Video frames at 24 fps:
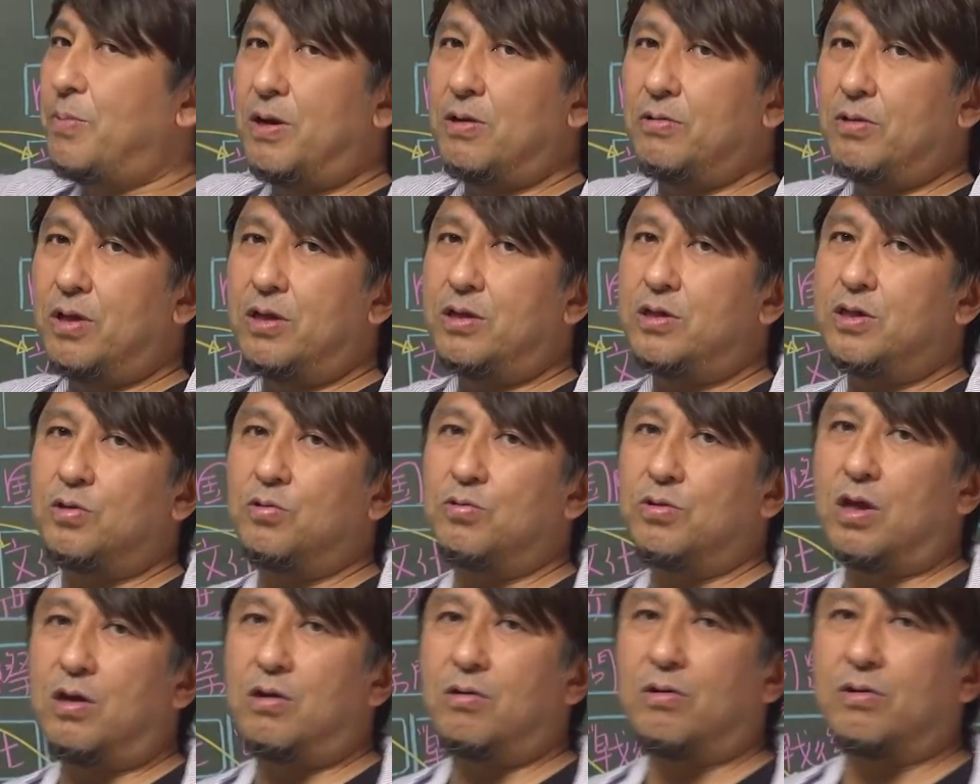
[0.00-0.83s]
ベルで必
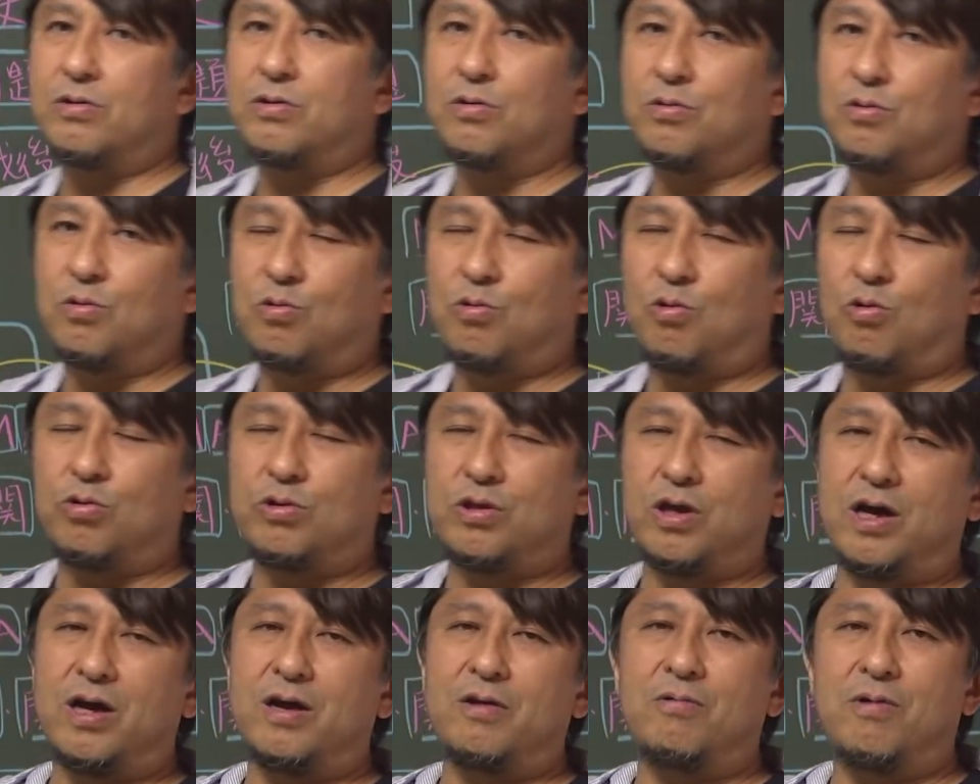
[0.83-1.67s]
要なのかというと、
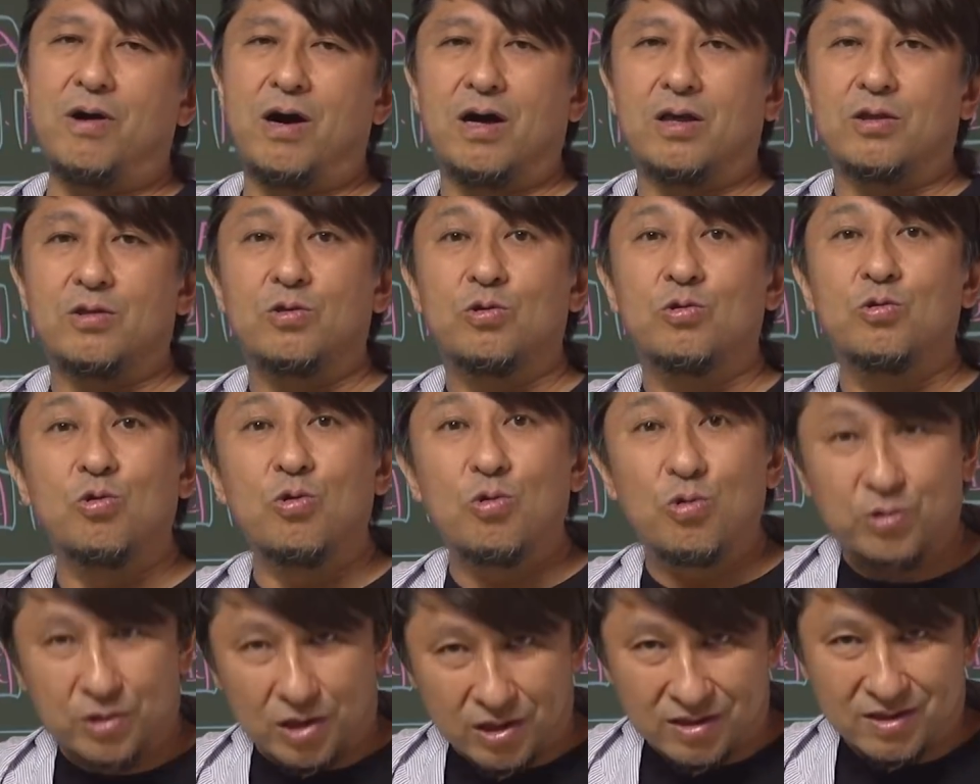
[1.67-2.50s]
答えは
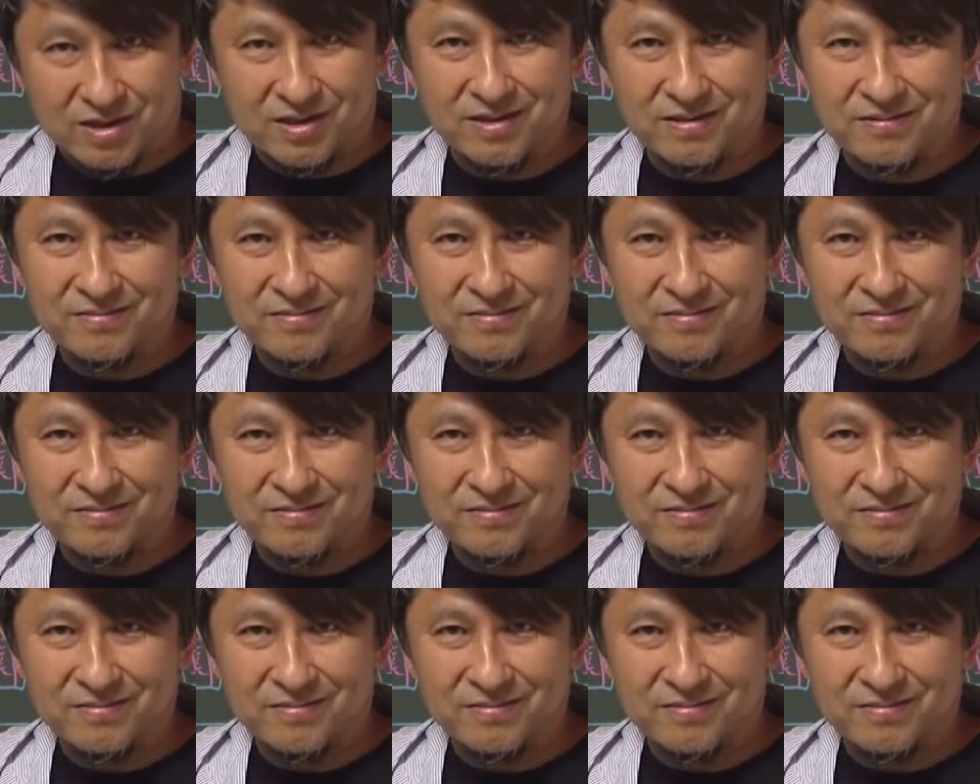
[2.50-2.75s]
ノーです。